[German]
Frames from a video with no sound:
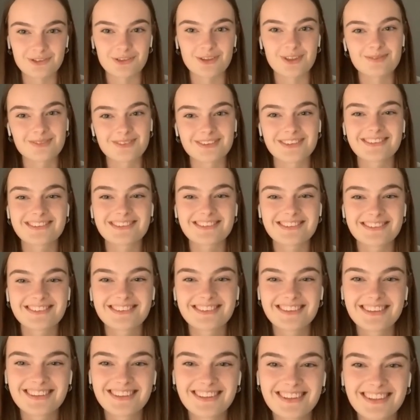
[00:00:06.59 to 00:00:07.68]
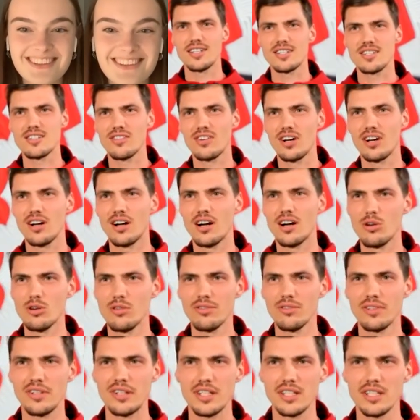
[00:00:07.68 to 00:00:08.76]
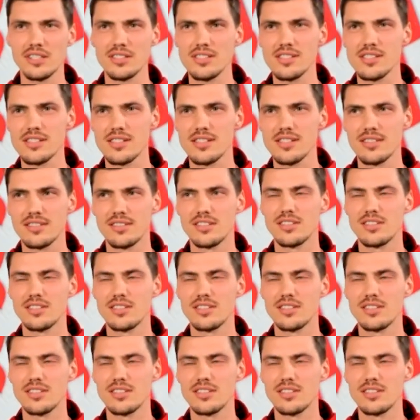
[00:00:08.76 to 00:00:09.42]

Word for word: Dortmund? Es war aufregend,